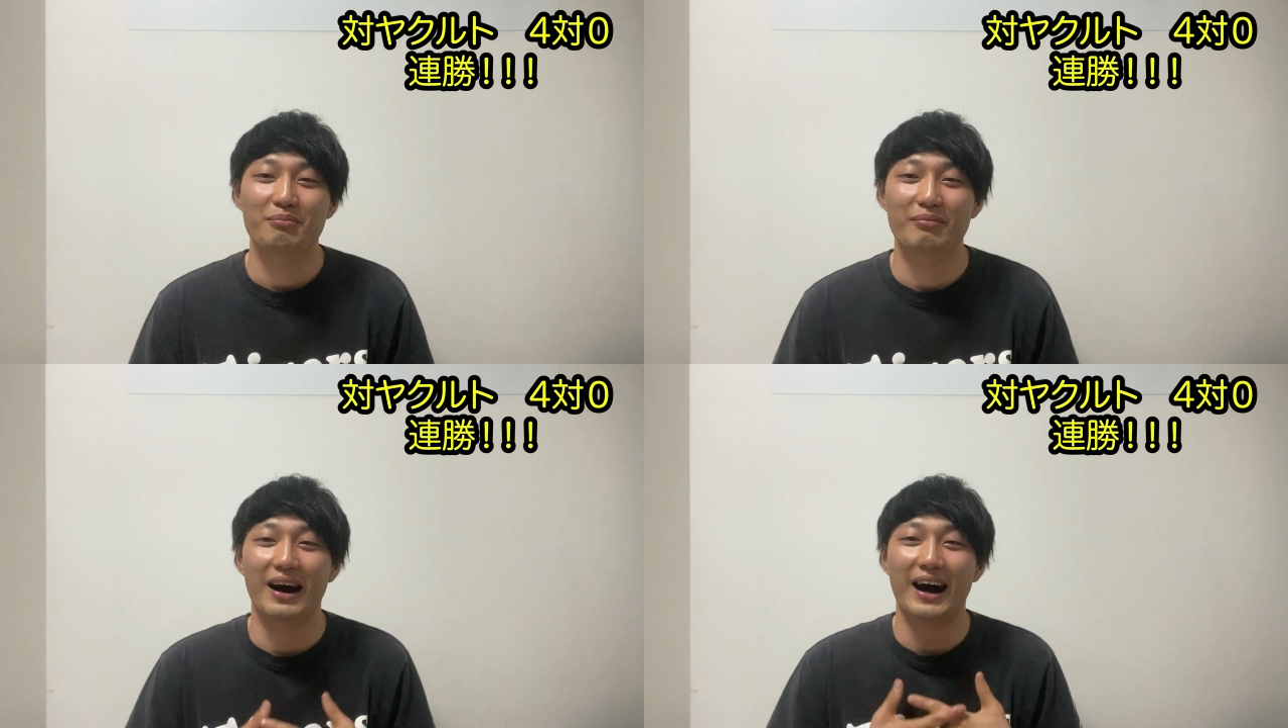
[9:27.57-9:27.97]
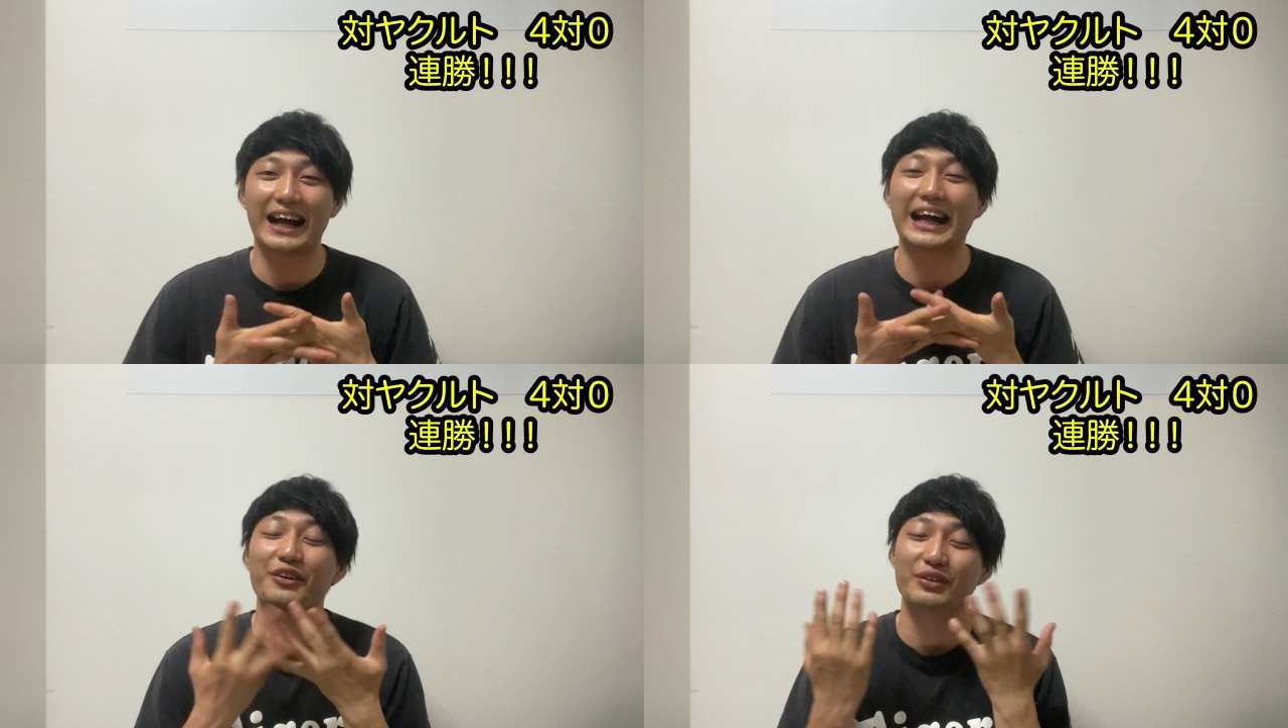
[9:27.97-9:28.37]
ま
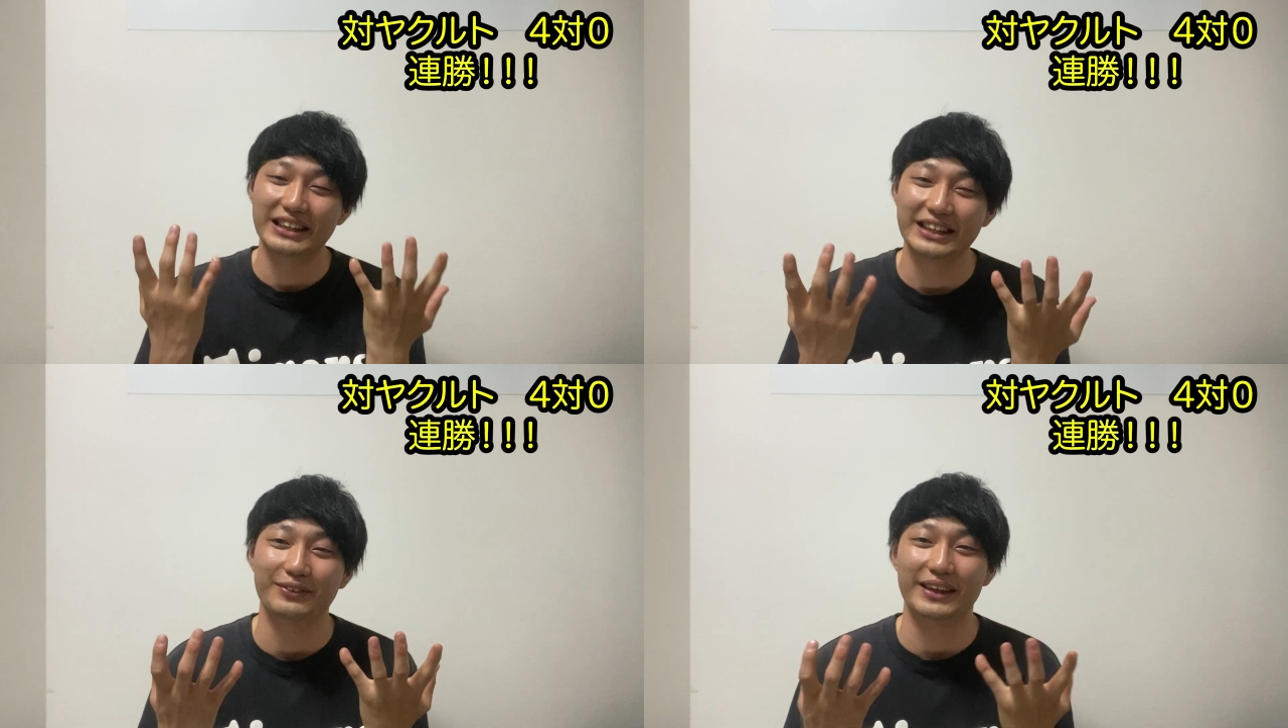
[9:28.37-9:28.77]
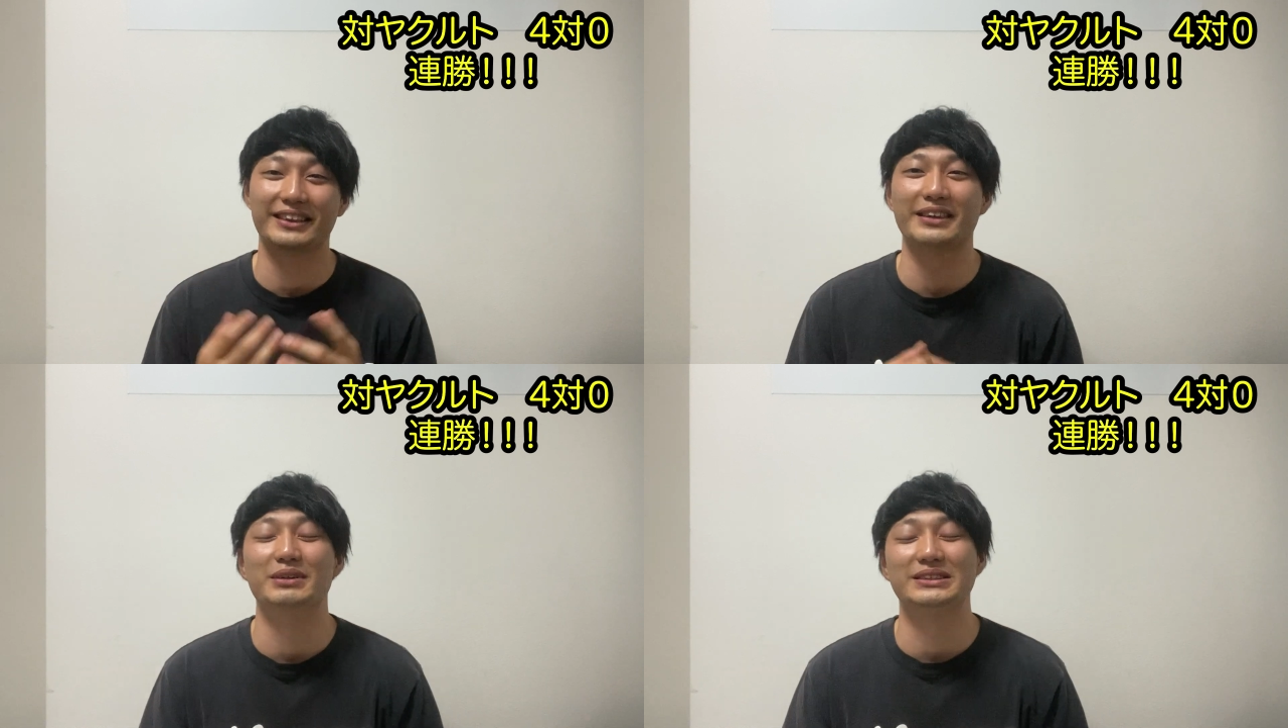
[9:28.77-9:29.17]
あ、明るいニートで
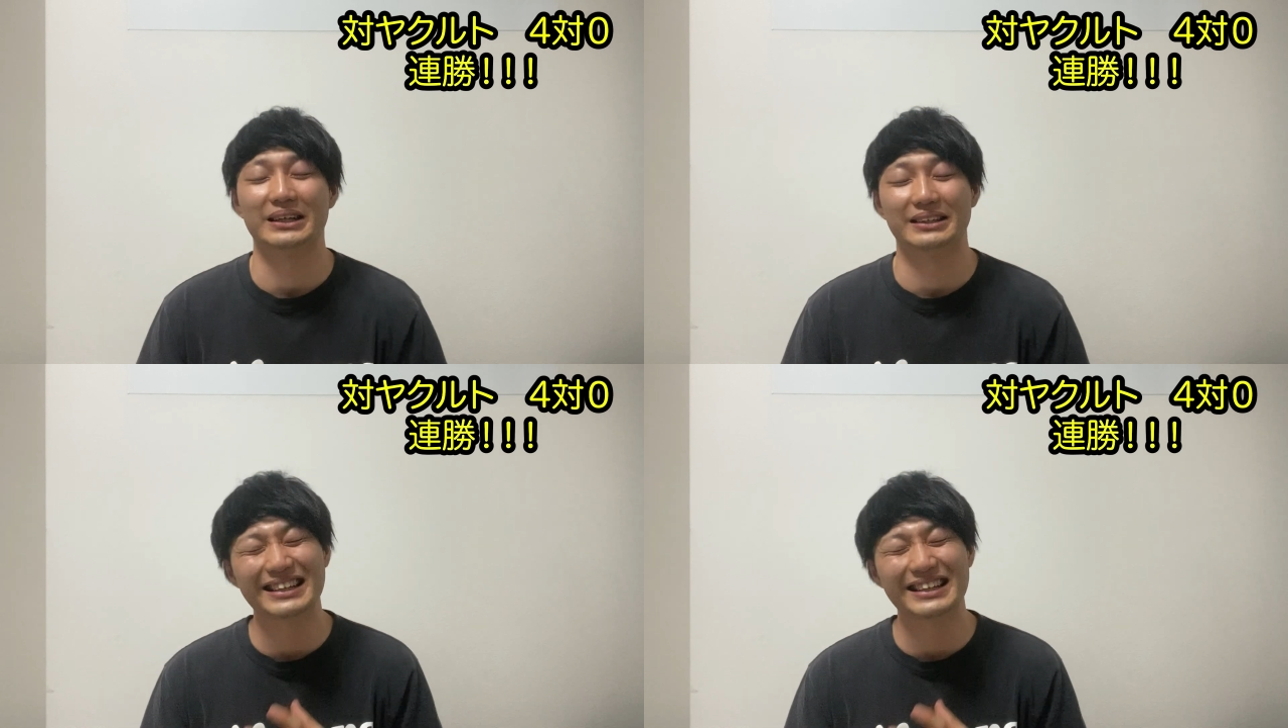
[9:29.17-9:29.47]
やってますから、